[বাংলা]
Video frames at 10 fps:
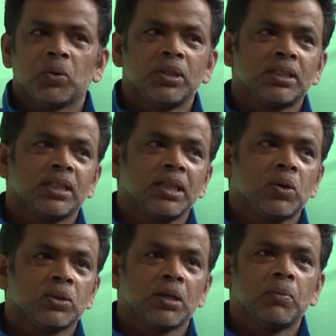ওদের সাথে
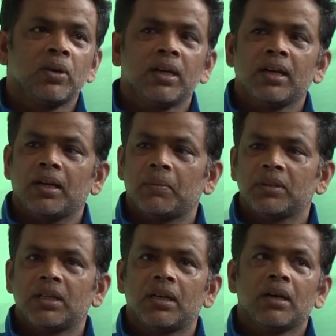কথা বলে
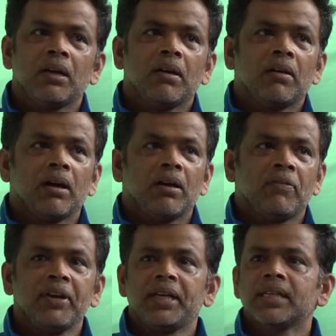আমাদের
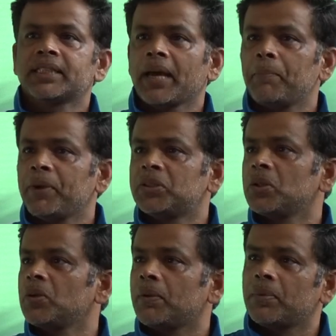ফিটনেস ক্যাম্পের
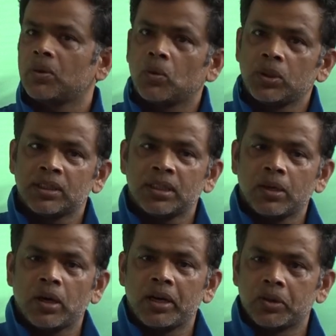জন্য আমরা ওটা
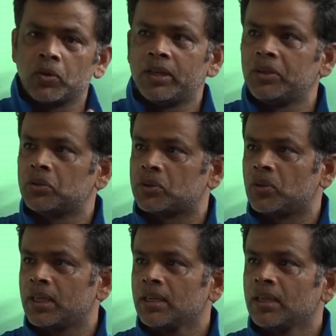থেকেও আরেকটু রিডিউস
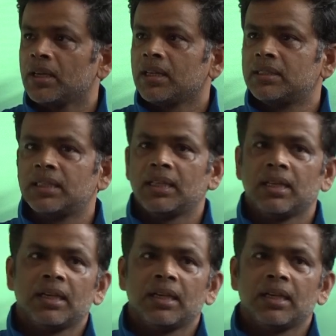করি যে